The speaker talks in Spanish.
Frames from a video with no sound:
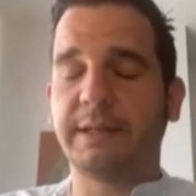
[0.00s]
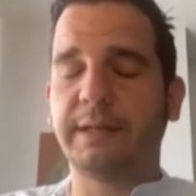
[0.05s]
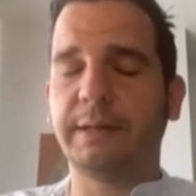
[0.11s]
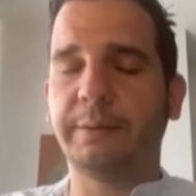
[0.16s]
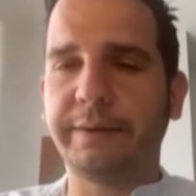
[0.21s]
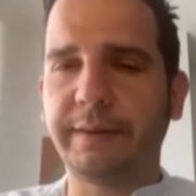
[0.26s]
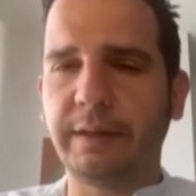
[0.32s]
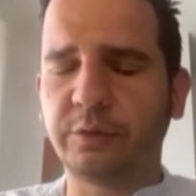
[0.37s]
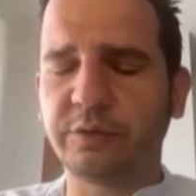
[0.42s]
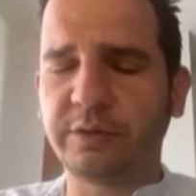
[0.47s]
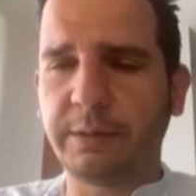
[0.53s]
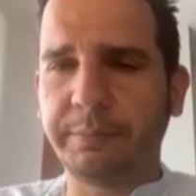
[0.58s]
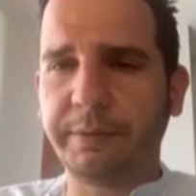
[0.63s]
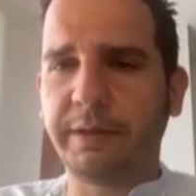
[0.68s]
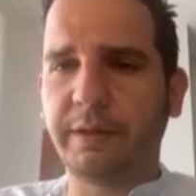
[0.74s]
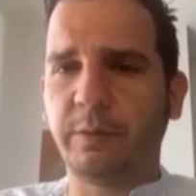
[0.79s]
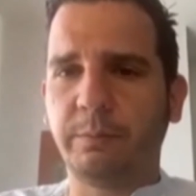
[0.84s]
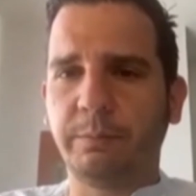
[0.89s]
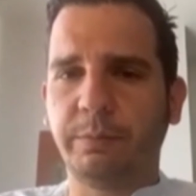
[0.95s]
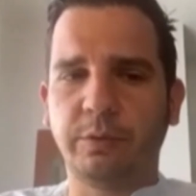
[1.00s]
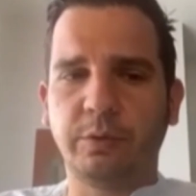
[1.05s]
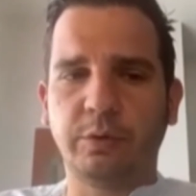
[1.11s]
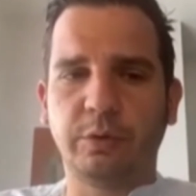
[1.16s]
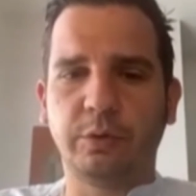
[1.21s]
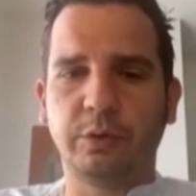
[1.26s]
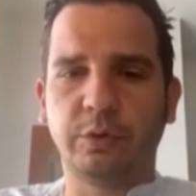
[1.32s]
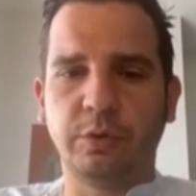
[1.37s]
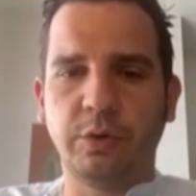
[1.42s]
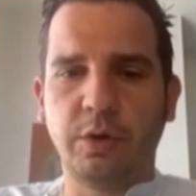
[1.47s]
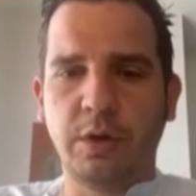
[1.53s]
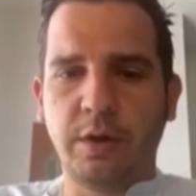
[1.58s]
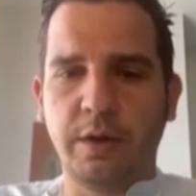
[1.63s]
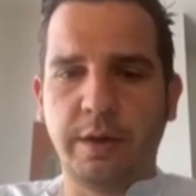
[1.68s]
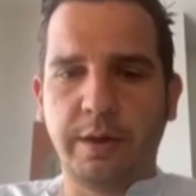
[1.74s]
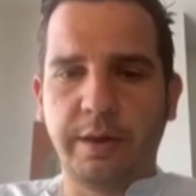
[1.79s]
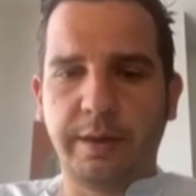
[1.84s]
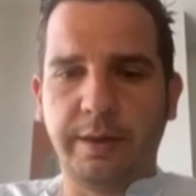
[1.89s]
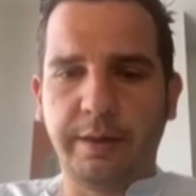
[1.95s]
Nos ha pillado un poco
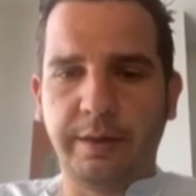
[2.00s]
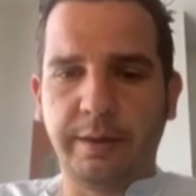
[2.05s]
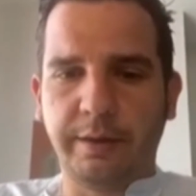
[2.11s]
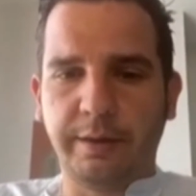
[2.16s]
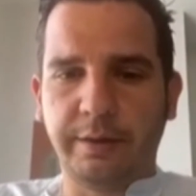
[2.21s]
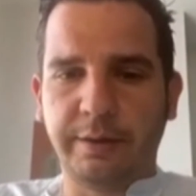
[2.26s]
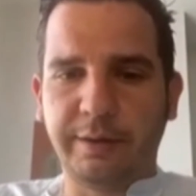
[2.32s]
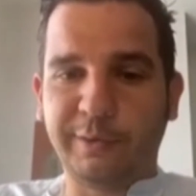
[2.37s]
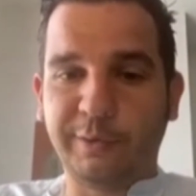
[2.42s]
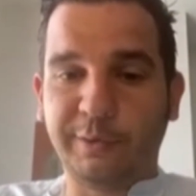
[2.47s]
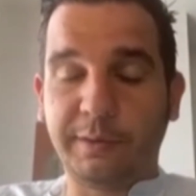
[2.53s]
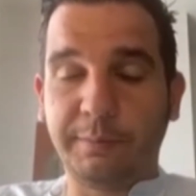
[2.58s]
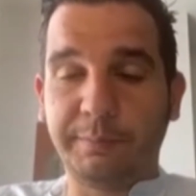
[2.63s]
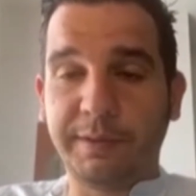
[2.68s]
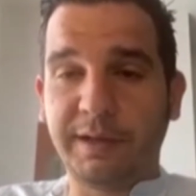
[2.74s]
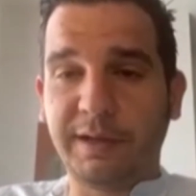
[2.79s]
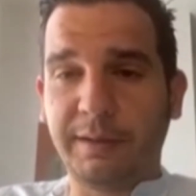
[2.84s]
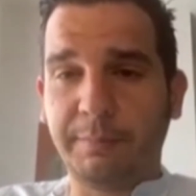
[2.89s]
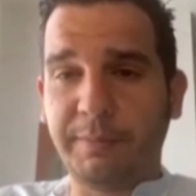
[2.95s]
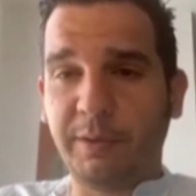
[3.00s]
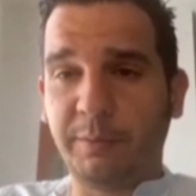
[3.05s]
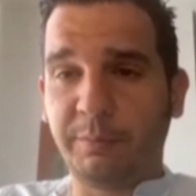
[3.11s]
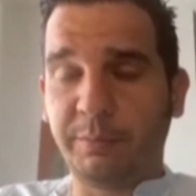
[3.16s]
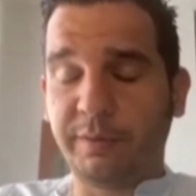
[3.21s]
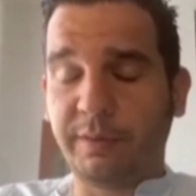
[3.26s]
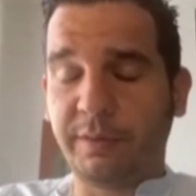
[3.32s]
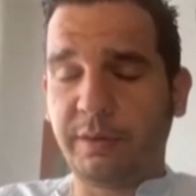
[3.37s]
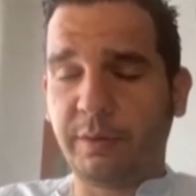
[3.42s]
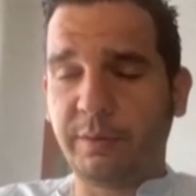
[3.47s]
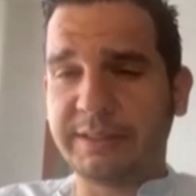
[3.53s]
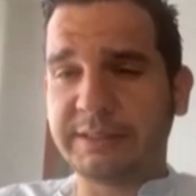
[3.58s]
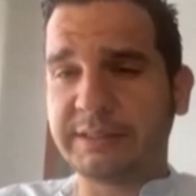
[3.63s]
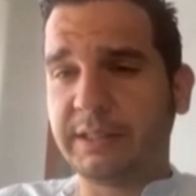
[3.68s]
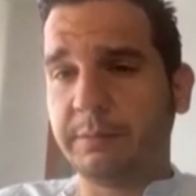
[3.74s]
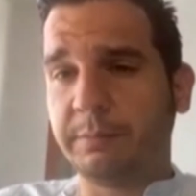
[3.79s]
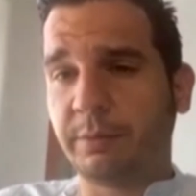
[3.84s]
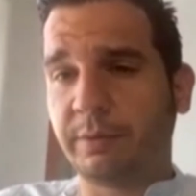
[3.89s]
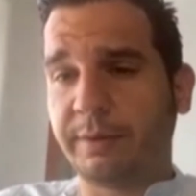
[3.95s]
eh, con el pie en cambio, por decirlo
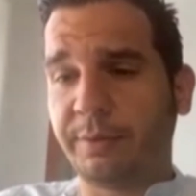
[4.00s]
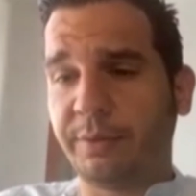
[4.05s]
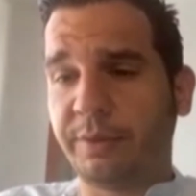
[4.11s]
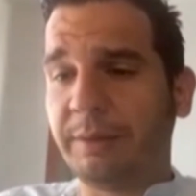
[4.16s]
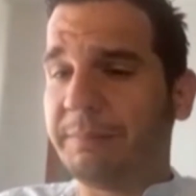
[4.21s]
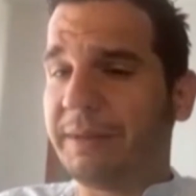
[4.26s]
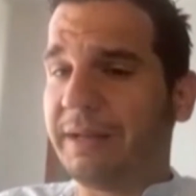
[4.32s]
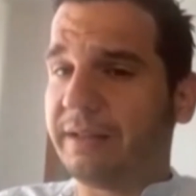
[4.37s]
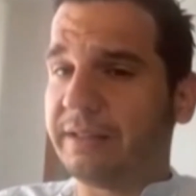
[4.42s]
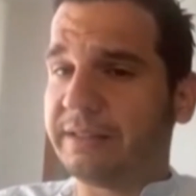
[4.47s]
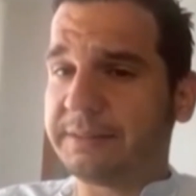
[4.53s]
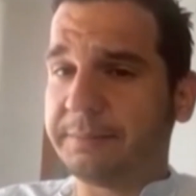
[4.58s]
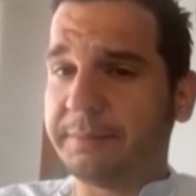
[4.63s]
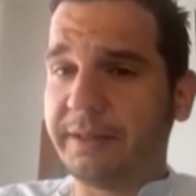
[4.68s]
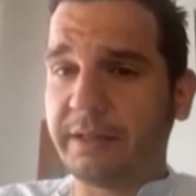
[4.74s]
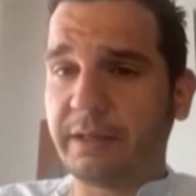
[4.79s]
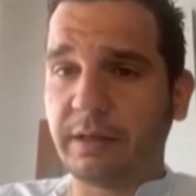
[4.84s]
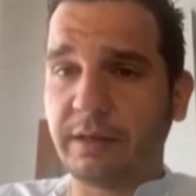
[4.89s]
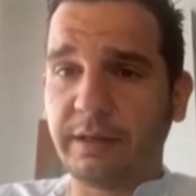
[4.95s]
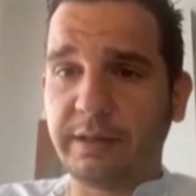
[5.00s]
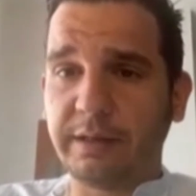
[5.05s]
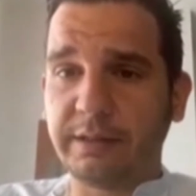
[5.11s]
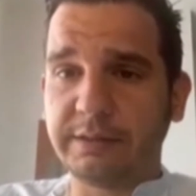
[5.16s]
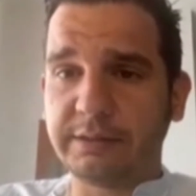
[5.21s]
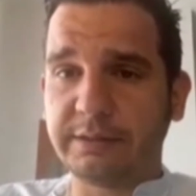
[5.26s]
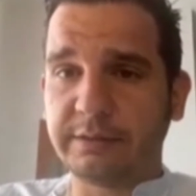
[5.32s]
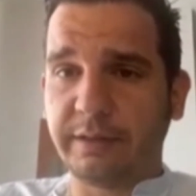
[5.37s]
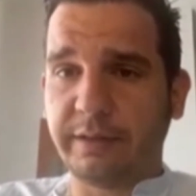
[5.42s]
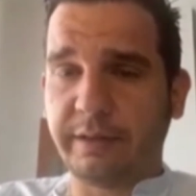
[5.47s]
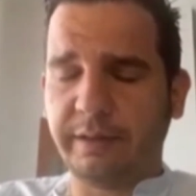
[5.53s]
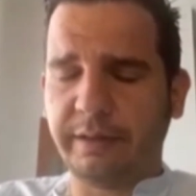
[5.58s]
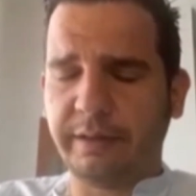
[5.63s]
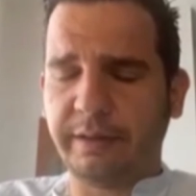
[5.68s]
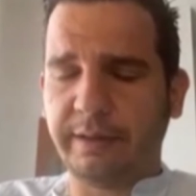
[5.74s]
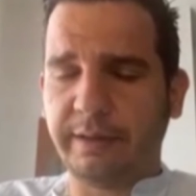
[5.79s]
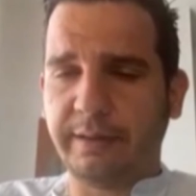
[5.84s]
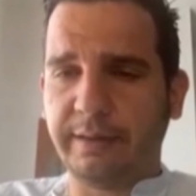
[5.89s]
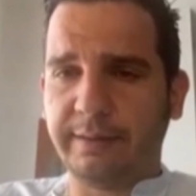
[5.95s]
así, porque encima es viernes,
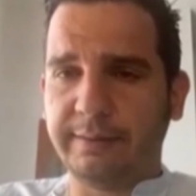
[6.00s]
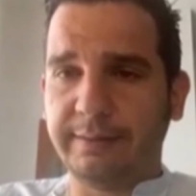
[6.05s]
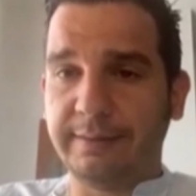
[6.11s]
eh,